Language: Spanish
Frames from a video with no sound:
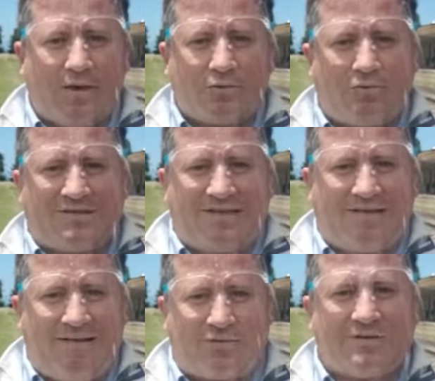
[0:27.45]
y una
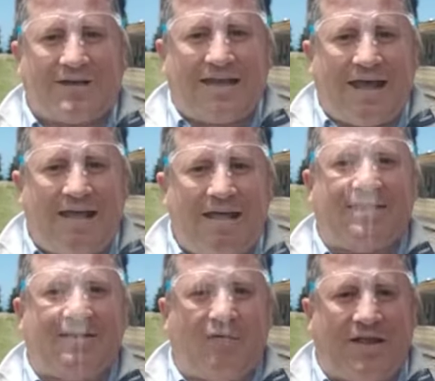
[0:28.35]
celebración cargada
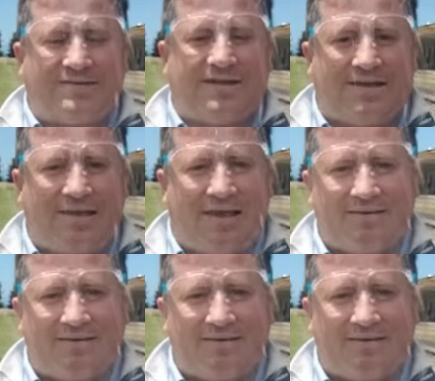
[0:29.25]
de buenas energías.